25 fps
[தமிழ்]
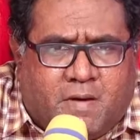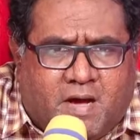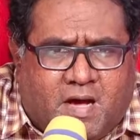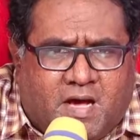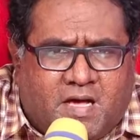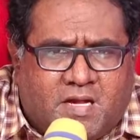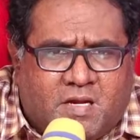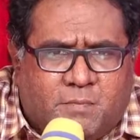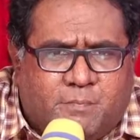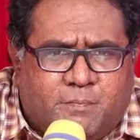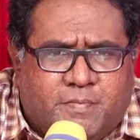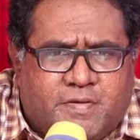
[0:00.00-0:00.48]

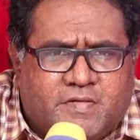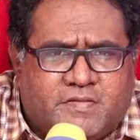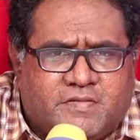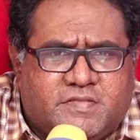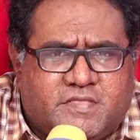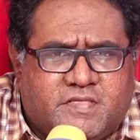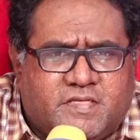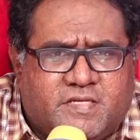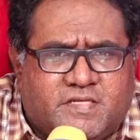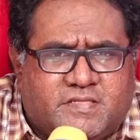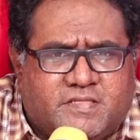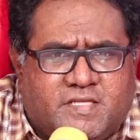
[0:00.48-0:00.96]

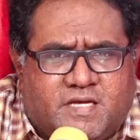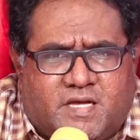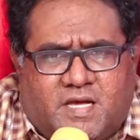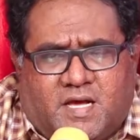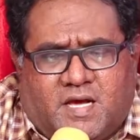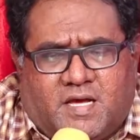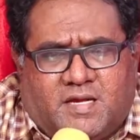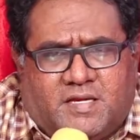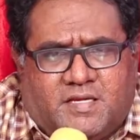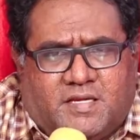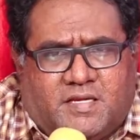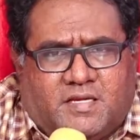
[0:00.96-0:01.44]
பாரப்படுத்துகிற அந்த
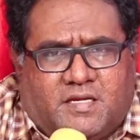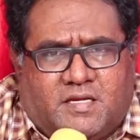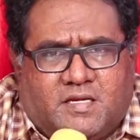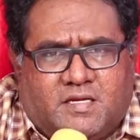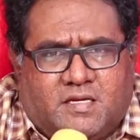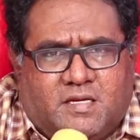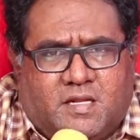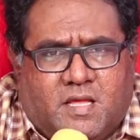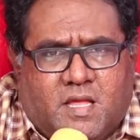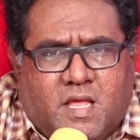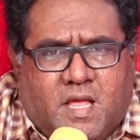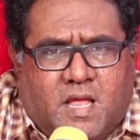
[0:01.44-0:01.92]

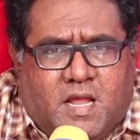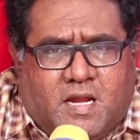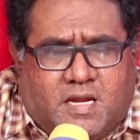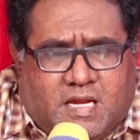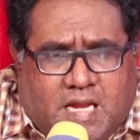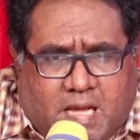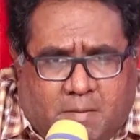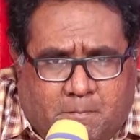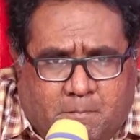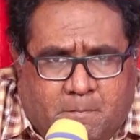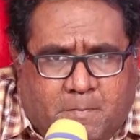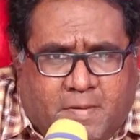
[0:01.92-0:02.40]
காரியங்கள்
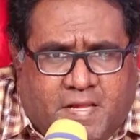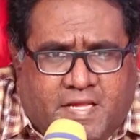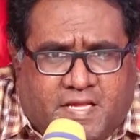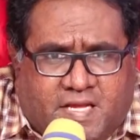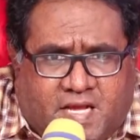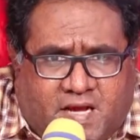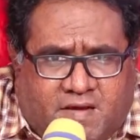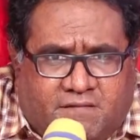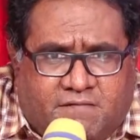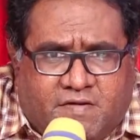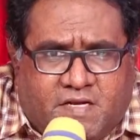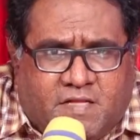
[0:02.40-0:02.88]
நம்மை
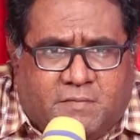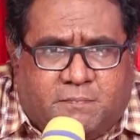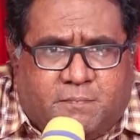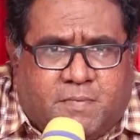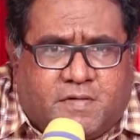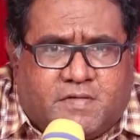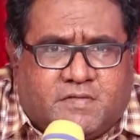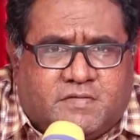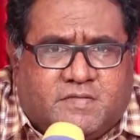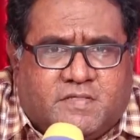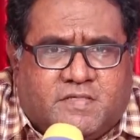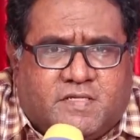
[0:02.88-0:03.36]

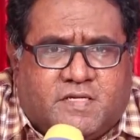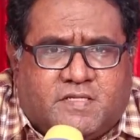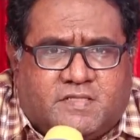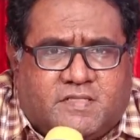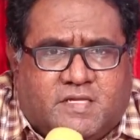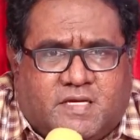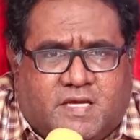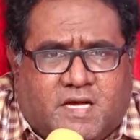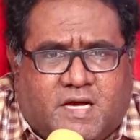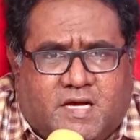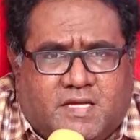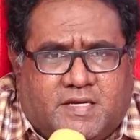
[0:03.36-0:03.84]
கவலைப்படுத்துகிற
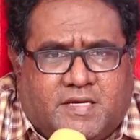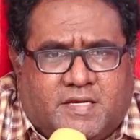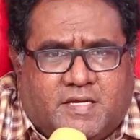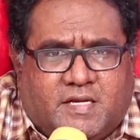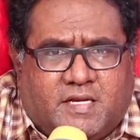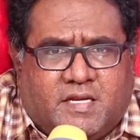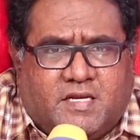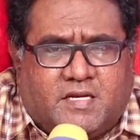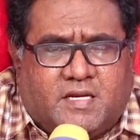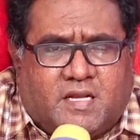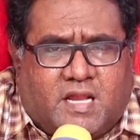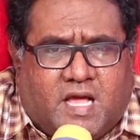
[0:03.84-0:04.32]
அந்த
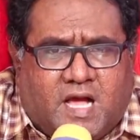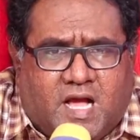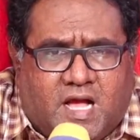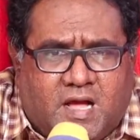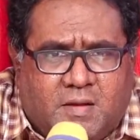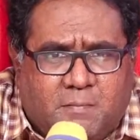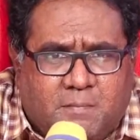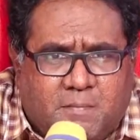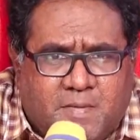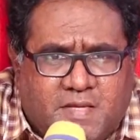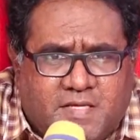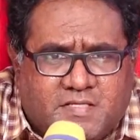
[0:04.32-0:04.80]
காரியங்களை
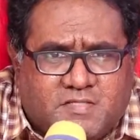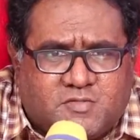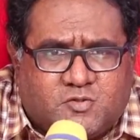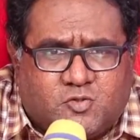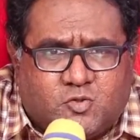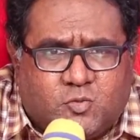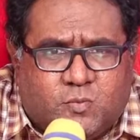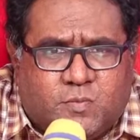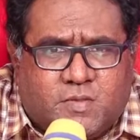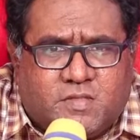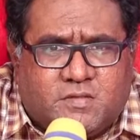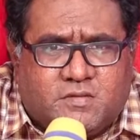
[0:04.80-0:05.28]
நாமே
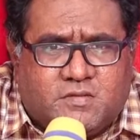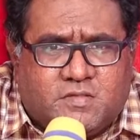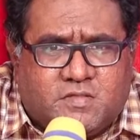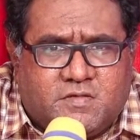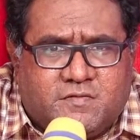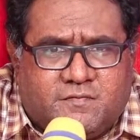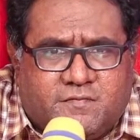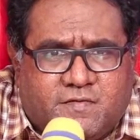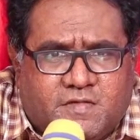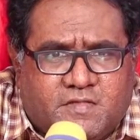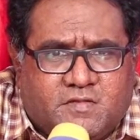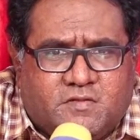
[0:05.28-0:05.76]
சுமந்து
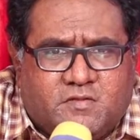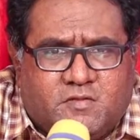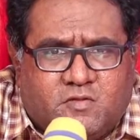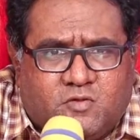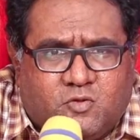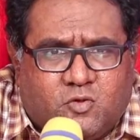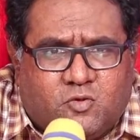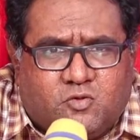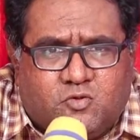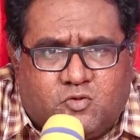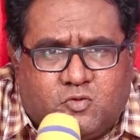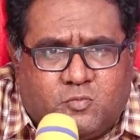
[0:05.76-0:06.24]
வெந்து
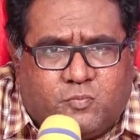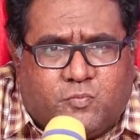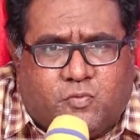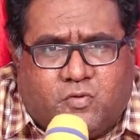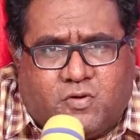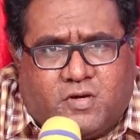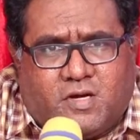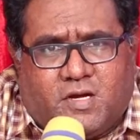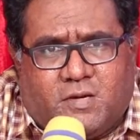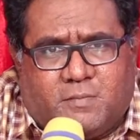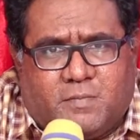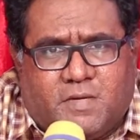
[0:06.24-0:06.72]
நொந்து
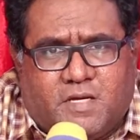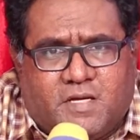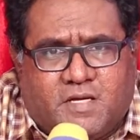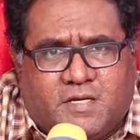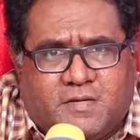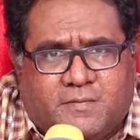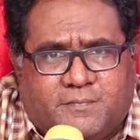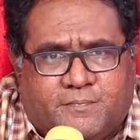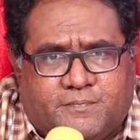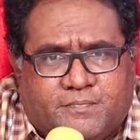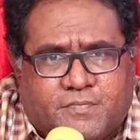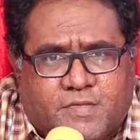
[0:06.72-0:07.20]

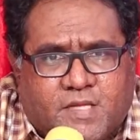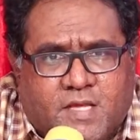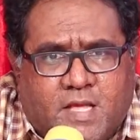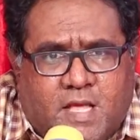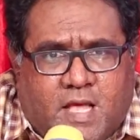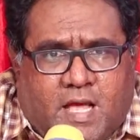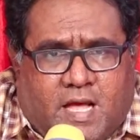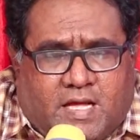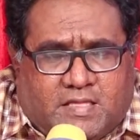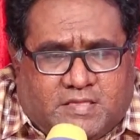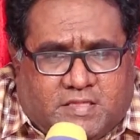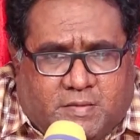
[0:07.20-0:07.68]
போகாமல்
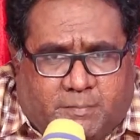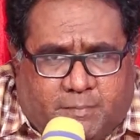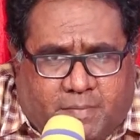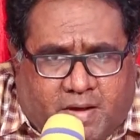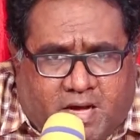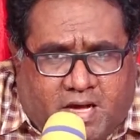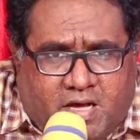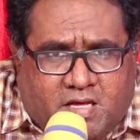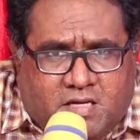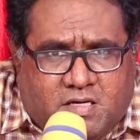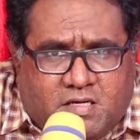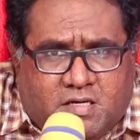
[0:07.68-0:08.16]
அந்த
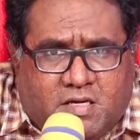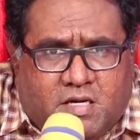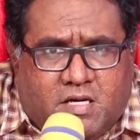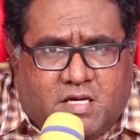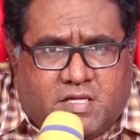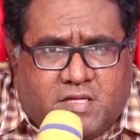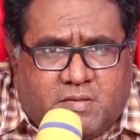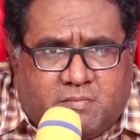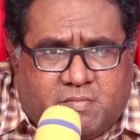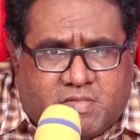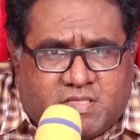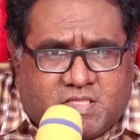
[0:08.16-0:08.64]

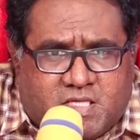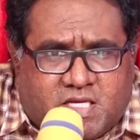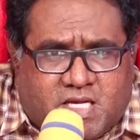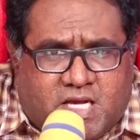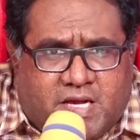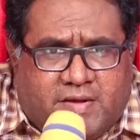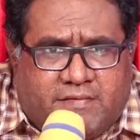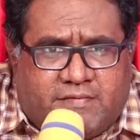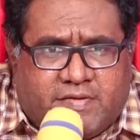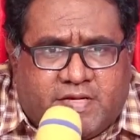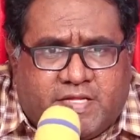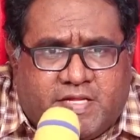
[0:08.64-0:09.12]
பாரங்களையும் அந்த
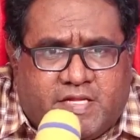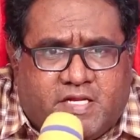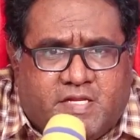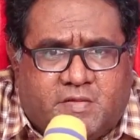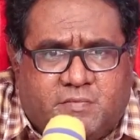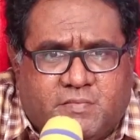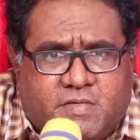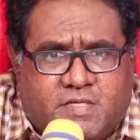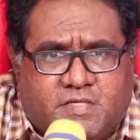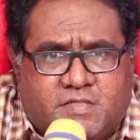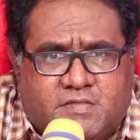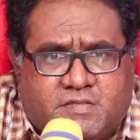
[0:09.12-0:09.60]

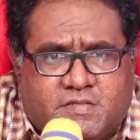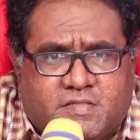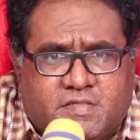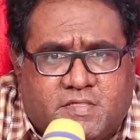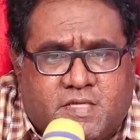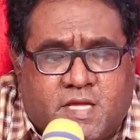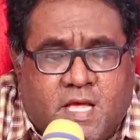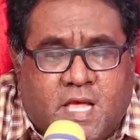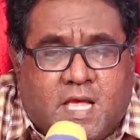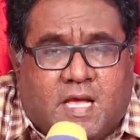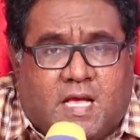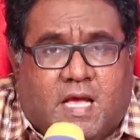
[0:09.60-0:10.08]
கவலைகளையும் எடுத்து
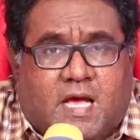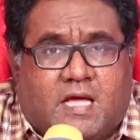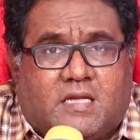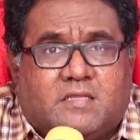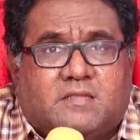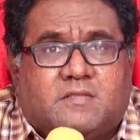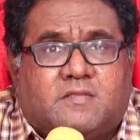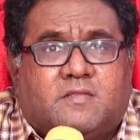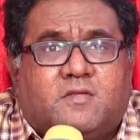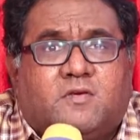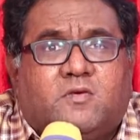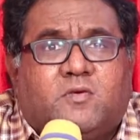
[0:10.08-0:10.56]

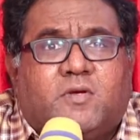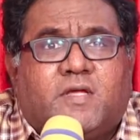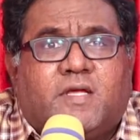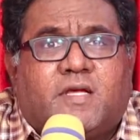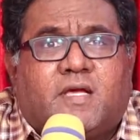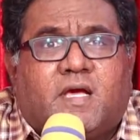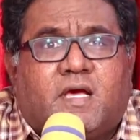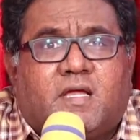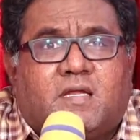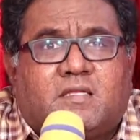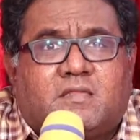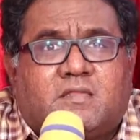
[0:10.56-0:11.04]
கர்த்தருடைய
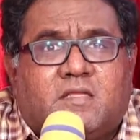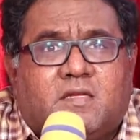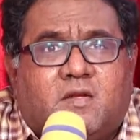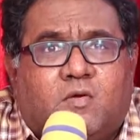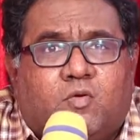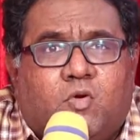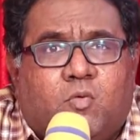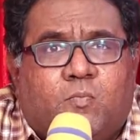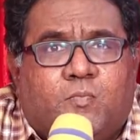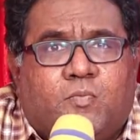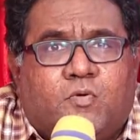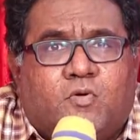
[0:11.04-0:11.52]

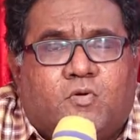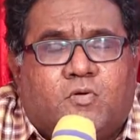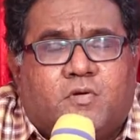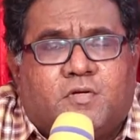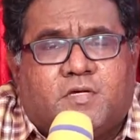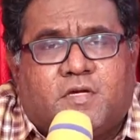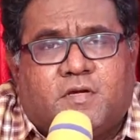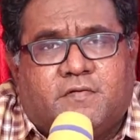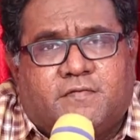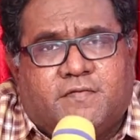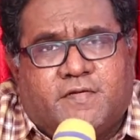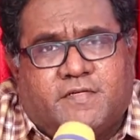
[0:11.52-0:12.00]
கரத்தில் ஒப்பு
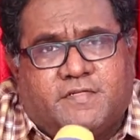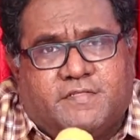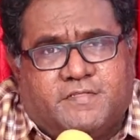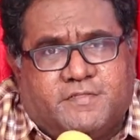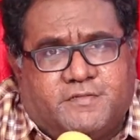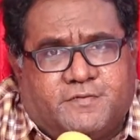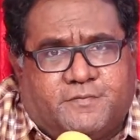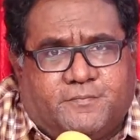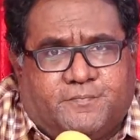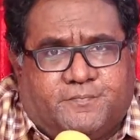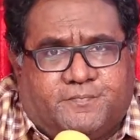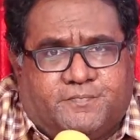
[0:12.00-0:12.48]
கொடுக்க
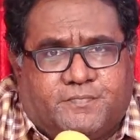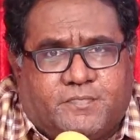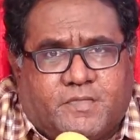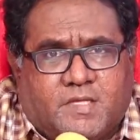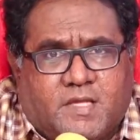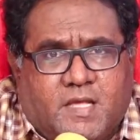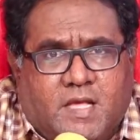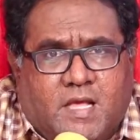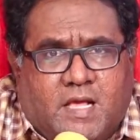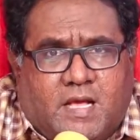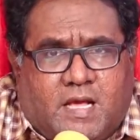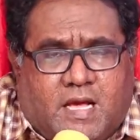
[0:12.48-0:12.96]
வேண்டும்
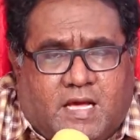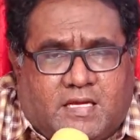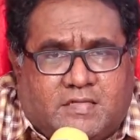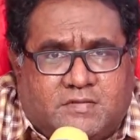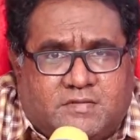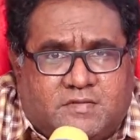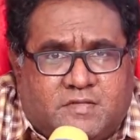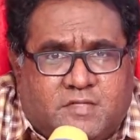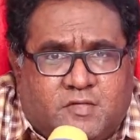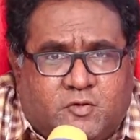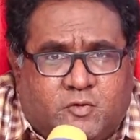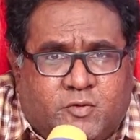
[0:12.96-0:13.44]

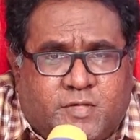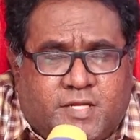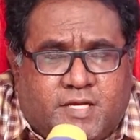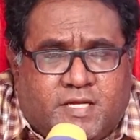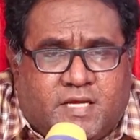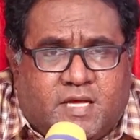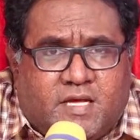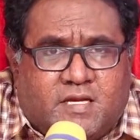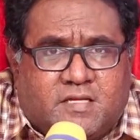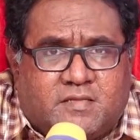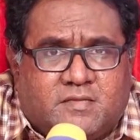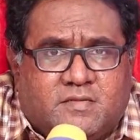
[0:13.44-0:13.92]
கர்த்தருடைய
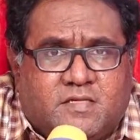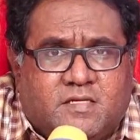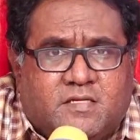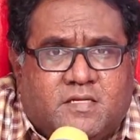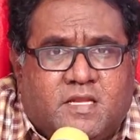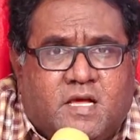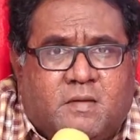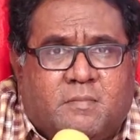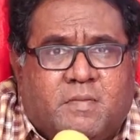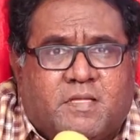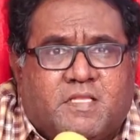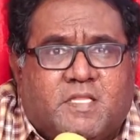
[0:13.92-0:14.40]

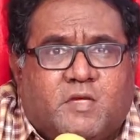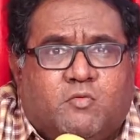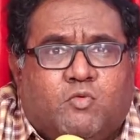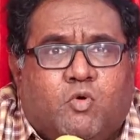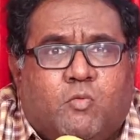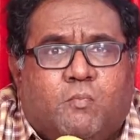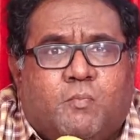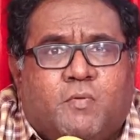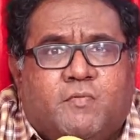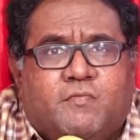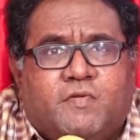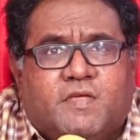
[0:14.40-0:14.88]
கரத்தில் நாம் அதை
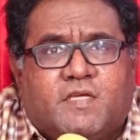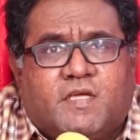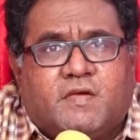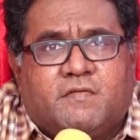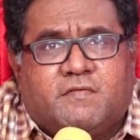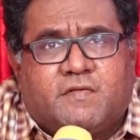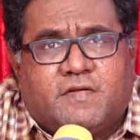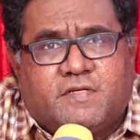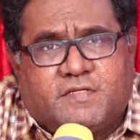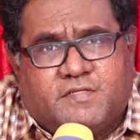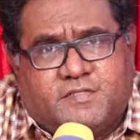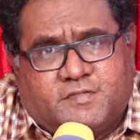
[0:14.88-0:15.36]
ஒப்புவிக்க
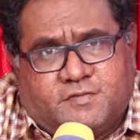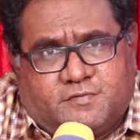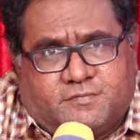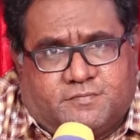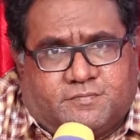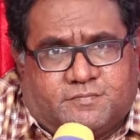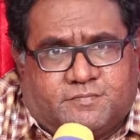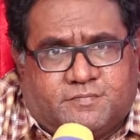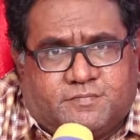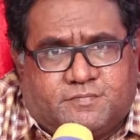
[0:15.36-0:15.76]
வேண்டும்